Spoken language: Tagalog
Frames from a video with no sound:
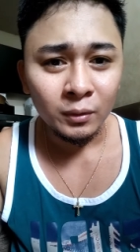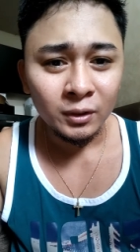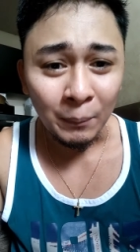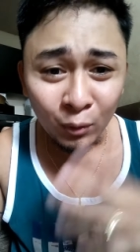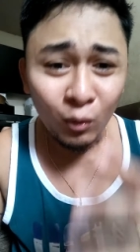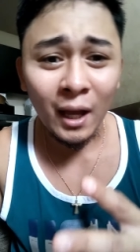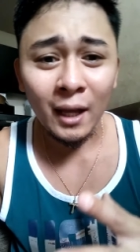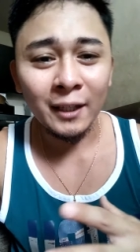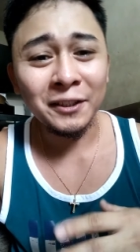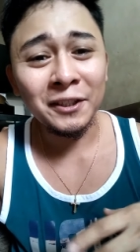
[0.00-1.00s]
sabi ko nga,
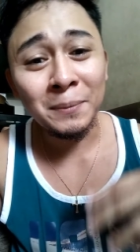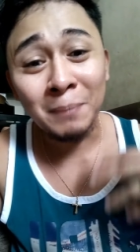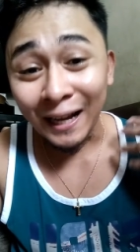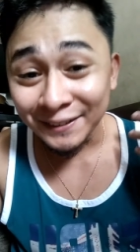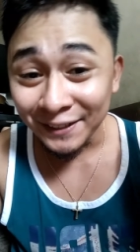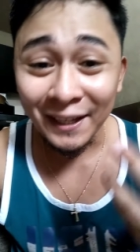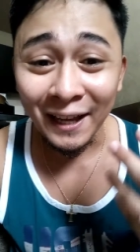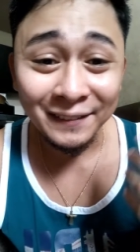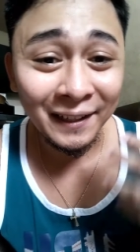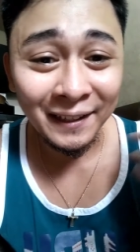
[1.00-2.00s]
iba kasi
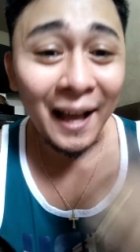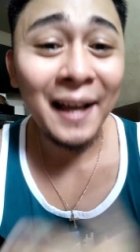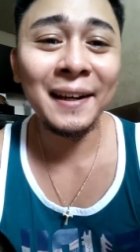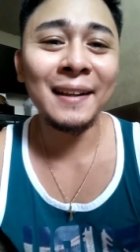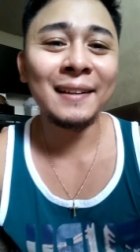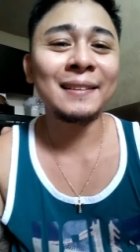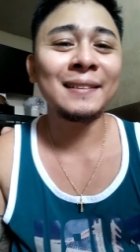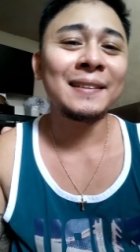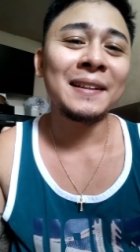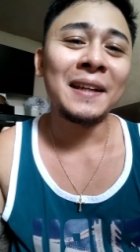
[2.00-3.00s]
ang nag-aral,
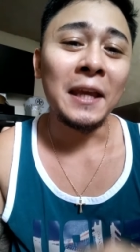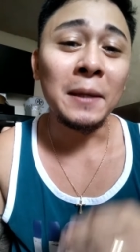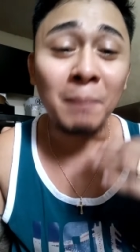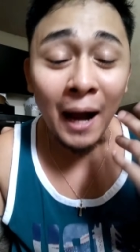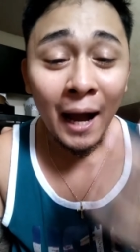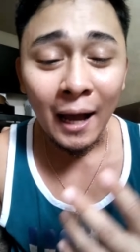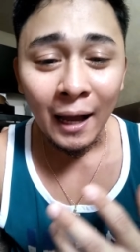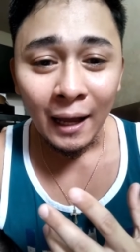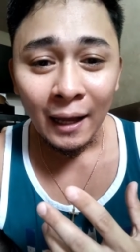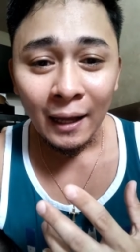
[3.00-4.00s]
iba
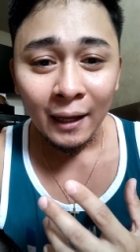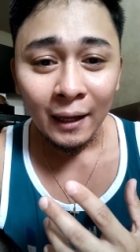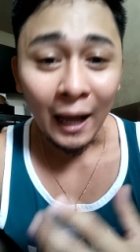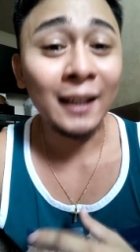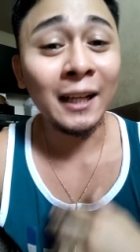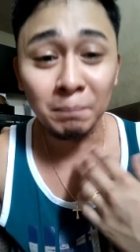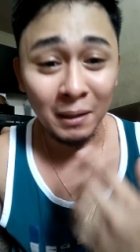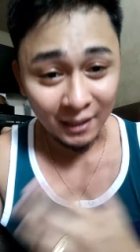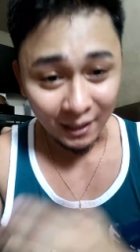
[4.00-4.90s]
ang nagbasa